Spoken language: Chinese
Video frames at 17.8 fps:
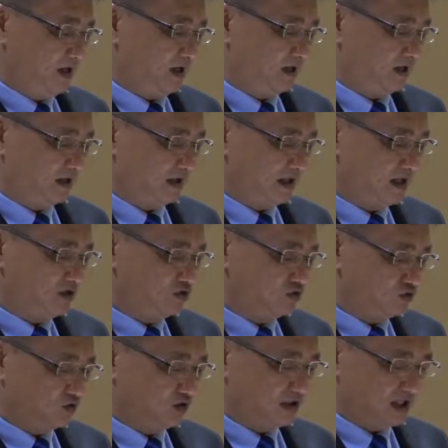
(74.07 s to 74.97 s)
来
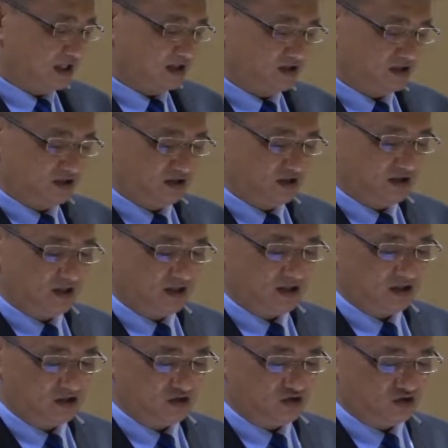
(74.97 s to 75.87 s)
做他喜悦
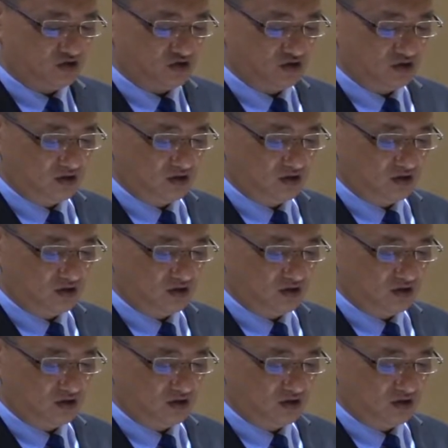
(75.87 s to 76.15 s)
的事。